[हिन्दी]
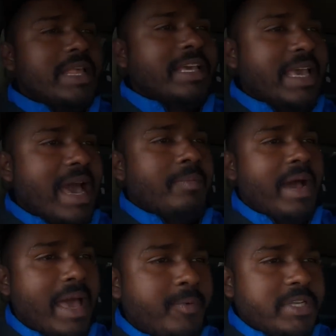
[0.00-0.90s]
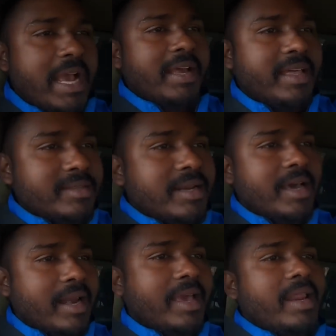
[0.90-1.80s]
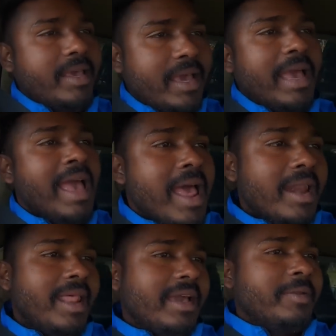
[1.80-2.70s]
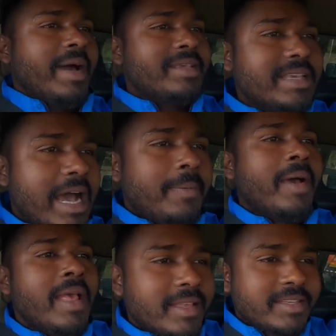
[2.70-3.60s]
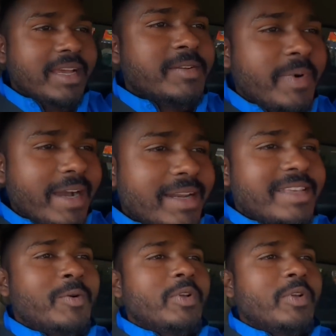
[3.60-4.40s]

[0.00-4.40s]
सोचा था कि यार मायापुर जाएंगे दर्शन करने के लिए लेकिन भाई साहब जस्ट बगल से